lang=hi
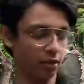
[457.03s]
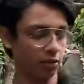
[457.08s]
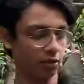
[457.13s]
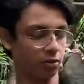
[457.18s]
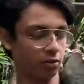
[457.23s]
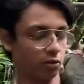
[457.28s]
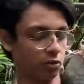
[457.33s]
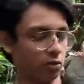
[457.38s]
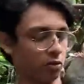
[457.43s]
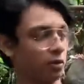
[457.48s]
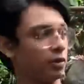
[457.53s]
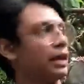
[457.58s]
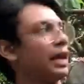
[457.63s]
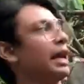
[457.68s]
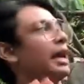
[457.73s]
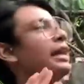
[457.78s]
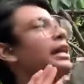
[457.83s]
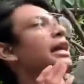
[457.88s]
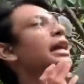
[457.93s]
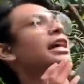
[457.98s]
तो
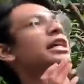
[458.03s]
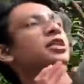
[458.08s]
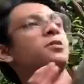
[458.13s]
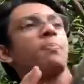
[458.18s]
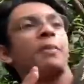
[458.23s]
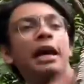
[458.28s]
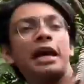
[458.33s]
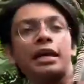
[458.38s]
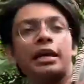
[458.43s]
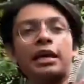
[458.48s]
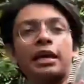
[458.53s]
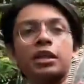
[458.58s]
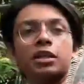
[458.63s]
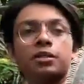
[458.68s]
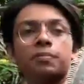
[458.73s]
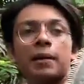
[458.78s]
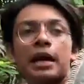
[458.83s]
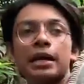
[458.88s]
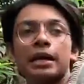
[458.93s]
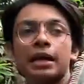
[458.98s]
यही है स्पाइकी
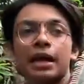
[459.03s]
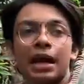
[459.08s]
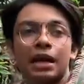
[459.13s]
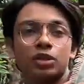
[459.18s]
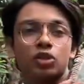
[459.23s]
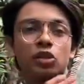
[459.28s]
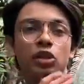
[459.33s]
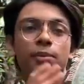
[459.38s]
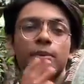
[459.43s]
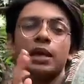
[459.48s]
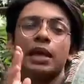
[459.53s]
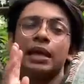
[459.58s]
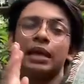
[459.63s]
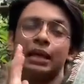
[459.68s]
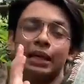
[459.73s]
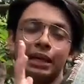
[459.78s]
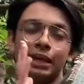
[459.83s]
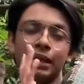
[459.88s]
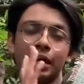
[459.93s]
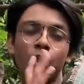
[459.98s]
स्पाइकी एक्चुअली में एक
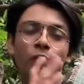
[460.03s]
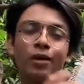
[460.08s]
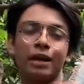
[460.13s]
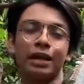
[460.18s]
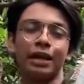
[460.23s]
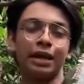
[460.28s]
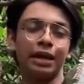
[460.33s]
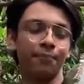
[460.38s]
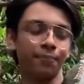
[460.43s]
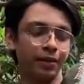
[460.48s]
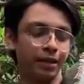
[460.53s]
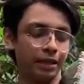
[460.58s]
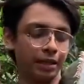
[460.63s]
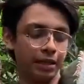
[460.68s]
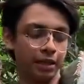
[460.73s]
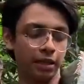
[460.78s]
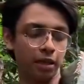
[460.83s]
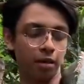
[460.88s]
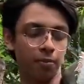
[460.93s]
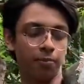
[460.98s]
ग्रीन एकवाना है
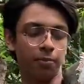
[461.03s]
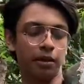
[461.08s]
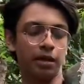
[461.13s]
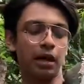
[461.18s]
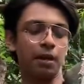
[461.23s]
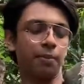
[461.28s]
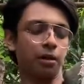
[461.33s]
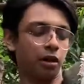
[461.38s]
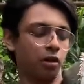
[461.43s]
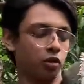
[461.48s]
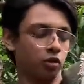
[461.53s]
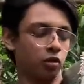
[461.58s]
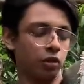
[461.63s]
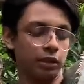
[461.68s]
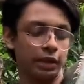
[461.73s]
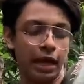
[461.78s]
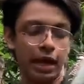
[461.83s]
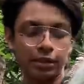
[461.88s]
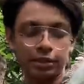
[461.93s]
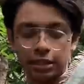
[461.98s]
ठीक है पर आप अगर उसको
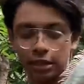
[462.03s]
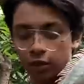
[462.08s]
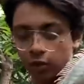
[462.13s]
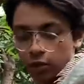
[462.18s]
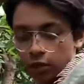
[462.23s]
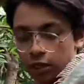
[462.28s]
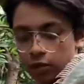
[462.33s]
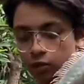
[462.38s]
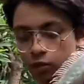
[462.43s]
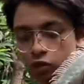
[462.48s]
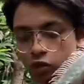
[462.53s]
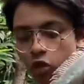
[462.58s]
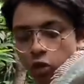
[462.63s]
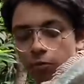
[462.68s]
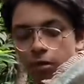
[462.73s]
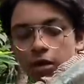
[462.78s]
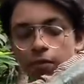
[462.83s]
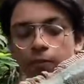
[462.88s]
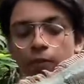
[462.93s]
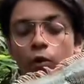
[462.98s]
ध्यान से देखोगे तो उसके
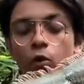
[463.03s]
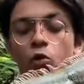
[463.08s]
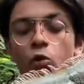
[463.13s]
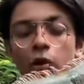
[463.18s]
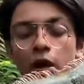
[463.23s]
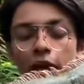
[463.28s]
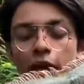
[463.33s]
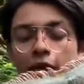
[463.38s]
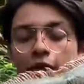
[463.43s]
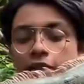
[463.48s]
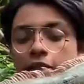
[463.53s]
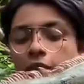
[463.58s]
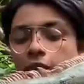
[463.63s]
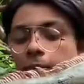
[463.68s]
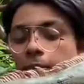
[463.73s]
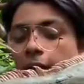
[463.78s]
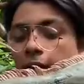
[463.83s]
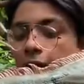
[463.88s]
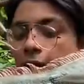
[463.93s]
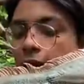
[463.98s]
ऊपर ब्लू कलरेशन
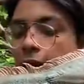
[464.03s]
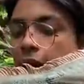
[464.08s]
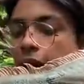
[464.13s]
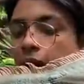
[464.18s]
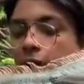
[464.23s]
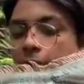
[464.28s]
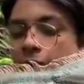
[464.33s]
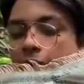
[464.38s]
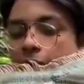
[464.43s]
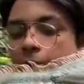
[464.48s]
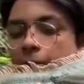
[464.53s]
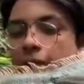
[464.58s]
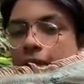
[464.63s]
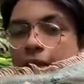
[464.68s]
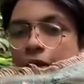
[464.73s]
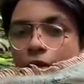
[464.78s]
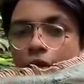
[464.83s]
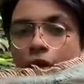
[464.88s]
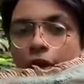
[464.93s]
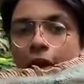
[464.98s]
भी आ रहा है अगर आप यहाँ पर
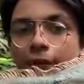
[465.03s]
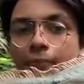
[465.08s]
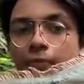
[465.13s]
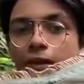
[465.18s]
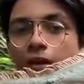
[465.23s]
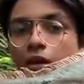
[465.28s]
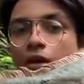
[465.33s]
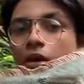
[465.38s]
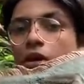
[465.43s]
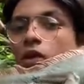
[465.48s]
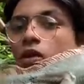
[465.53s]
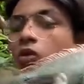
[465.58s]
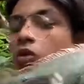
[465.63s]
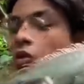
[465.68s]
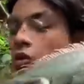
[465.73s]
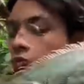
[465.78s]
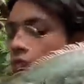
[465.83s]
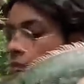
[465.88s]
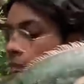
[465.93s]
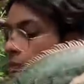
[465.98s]
देखोगे तो
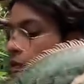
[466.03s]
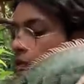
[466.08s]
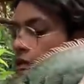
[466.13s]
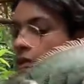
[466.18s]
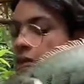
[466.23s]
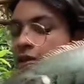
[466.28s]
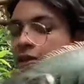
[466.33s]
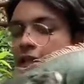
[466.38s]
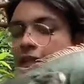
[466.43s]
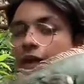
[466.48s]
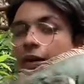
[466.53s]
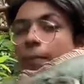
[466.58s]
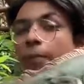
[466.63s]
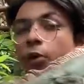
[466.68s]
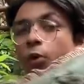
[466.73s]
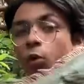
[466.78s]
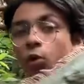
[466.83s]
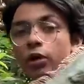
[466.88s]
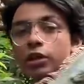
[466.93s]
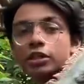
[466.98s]
वो बहुत ज़्यादा
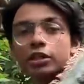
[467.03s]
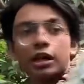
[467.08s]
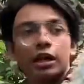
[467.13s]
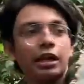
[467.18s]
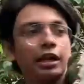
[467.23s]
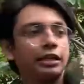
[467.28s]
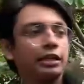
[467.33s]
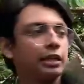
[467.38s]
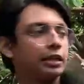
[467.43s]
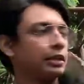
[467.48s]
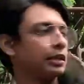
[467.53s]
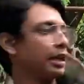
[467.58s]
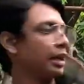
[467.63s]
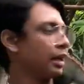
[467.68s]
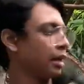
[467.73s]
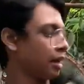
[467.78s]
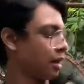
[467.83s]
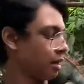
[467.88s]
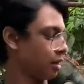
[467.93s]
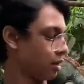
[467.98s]
ब्लूइश कलर दिखता
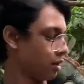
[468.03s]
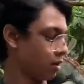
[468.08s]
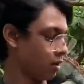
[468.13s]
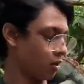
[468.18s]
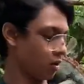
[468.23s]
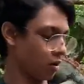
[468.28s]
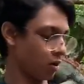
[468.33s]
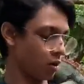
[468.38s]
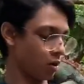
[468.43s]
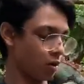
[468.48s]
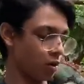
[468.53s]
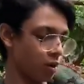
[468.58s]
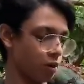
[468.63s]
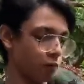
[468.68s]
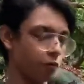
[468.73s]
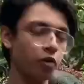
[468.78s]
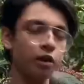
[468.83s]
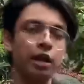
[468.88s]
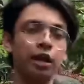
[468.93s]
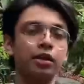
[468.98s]
है और
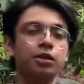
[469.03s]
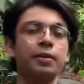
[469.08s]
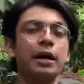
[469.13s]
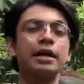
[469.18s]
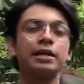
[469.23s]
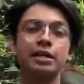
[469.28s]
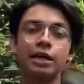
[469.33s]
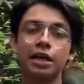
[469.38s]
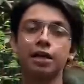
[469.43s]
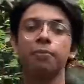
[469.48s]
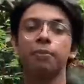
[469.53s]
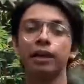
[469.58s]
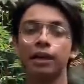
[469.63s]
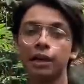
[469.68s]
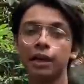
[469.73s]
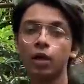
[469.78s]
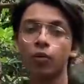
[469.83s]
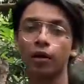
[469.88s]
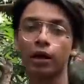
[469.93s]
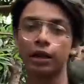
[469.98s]
वही स्पाइकी एक मेल
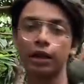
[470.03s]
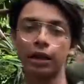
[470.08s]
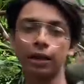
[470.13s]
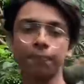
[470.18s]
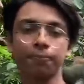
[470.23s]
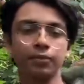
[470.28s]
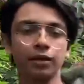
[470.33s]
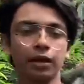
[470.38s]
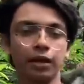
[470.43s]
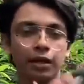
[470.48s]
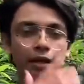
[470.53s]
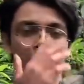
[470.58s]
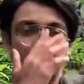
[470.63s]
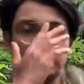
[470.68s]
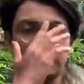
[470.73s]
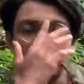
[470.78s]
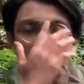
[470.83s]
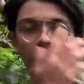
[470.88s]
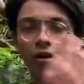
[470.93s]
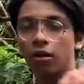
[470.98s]
एकवाना है ठीक
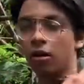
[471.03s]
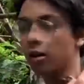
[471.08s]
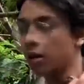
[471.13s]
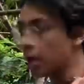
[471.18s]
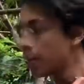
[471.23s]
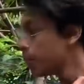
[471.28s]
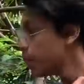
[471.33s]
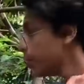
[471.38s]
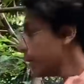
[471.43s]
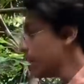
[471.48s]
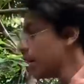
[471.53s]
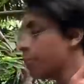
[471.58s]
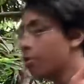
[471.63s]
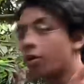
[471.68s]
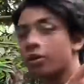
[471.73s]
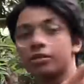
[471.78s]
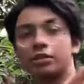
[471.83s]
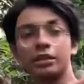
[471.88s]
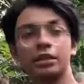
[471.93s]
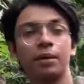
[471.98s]
है और अभी भी ये
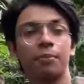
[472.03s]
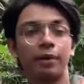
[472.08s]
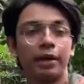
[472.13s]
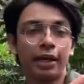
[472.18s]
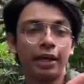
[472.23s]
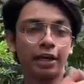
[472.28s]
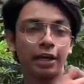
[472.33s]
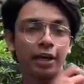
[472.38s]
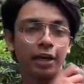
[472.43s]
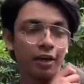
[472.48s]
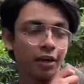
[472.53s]
बहुत ज़्यादा बढ़ेगा